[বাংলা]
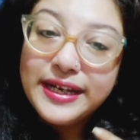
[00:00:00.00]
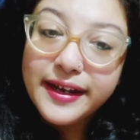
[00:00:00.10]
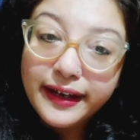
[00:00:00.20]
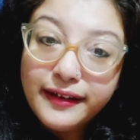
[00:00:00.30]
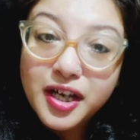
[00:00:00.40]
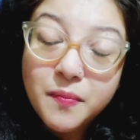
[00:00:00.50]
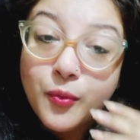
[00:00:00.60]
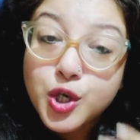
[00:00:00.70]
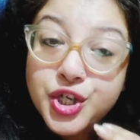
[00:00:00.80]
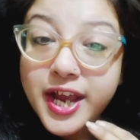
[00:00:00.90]
ডিরেক্টর
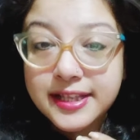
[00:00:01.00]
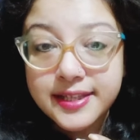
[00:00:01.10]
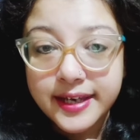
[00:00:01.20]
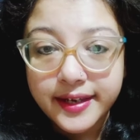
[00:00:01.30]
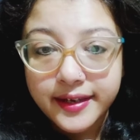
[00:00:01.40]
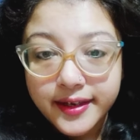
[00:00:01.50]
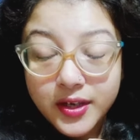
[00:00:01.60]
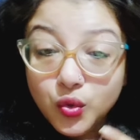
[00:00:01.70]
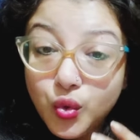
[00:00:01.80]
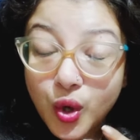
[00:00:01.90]
বসে আছে
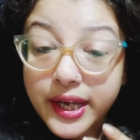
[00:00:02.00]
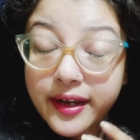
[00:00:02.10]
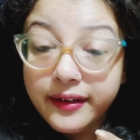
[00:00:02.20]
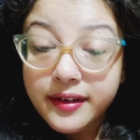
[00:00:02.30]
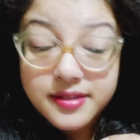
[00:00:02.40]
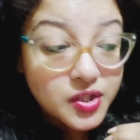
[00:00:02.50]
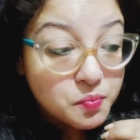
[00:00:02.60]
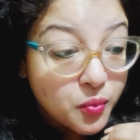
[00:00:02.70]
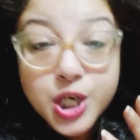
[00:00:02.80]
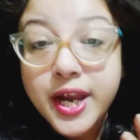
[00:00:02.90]
দুটো ডিরেক্টর জাস্ট
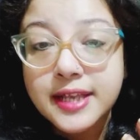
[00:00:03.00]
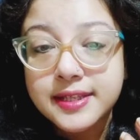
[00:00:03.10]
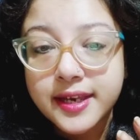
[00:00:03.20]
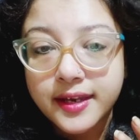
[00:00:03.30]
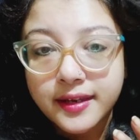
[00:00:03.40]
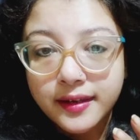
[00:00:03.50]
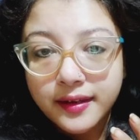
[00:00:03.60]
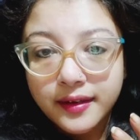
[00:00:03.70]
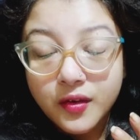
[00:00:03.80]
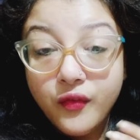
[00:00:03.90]
বসে আছে
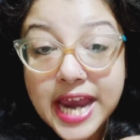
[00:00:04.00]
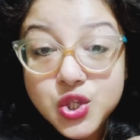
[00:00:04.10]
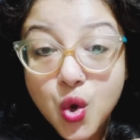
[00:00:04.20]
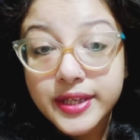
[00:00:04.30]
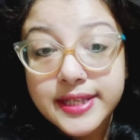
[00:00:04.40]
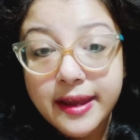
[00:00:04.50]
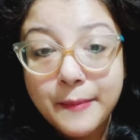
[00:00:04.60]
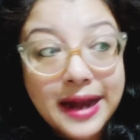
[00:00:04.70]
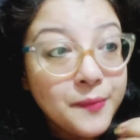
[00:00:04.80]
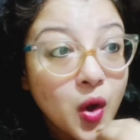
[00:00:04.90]
ওয়েট করছে
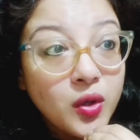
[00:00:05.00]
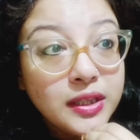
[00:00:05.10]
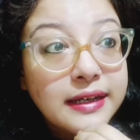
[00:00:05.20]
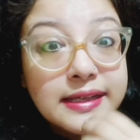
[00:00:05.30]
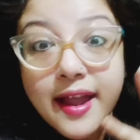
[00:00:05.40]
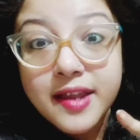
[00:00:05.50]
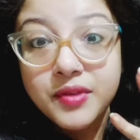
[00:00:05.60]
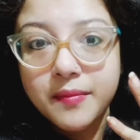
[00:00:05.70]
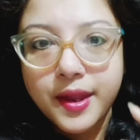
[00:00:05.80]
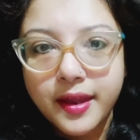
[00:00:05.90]
ম্যাডাম কখন তার টাইম
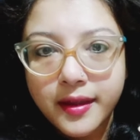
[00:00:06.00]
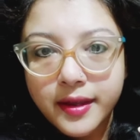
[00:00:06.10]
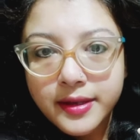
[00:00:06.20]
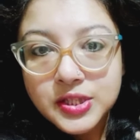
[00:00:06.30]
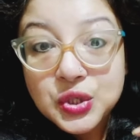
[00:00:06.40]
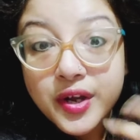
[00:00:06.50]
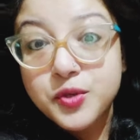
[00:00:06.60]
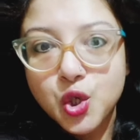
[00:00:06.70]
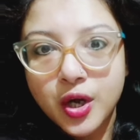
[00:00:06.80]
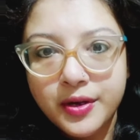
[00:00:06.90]
দেবে
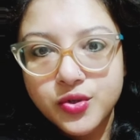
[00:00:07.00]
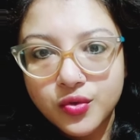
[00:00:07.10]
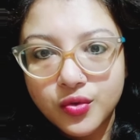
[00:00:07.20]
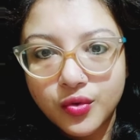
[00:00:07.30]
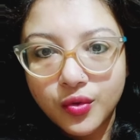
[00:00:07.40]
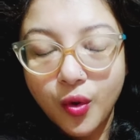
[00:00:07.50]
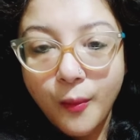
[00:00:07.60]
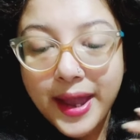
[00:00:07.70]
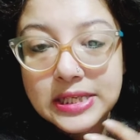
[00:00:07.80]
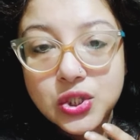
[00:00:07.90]
স্ক্রিপ্ট শোনাবার জন্য ও
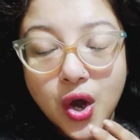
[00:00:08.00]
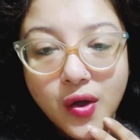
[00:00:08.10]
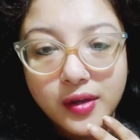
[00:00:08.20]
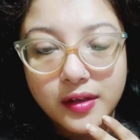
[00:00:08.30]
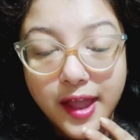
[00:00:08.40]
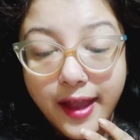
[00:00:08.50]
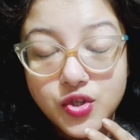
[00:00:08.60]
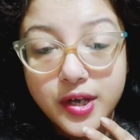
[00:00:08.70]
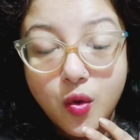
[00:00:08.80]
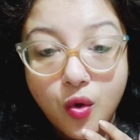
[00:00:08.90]
মাই ডগ
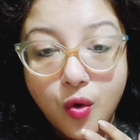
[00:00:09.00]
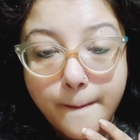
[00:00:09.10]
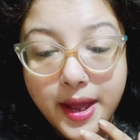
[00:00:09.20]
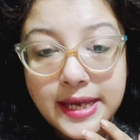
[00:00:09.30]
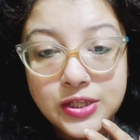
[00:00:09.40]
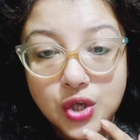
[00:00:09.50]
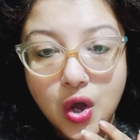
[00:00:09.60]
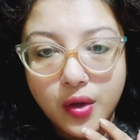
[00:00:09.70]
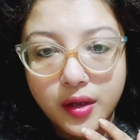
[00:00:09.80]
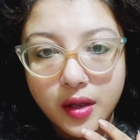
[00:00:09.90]
অ্যাকচুয়ালি ও মাই
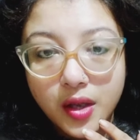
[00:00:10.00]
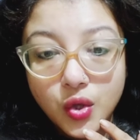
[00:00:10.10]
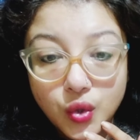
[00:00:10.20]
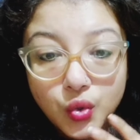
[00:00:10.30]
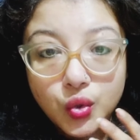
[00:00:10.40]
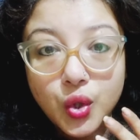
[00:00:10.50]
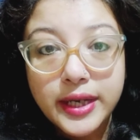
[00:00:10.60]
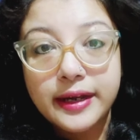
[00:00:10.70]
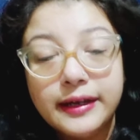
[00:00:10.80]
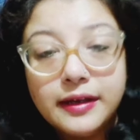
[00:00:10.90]
ডগ দু দুটো
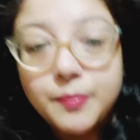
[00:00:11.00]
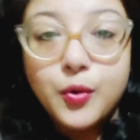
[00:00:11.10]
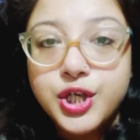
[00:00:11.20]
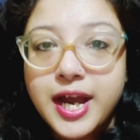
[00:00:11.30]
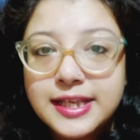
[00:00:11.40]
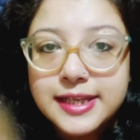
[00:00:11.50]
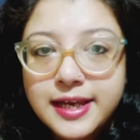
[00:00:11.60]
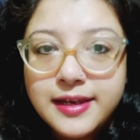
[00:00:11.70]
ডিরেক্টর বসে আছে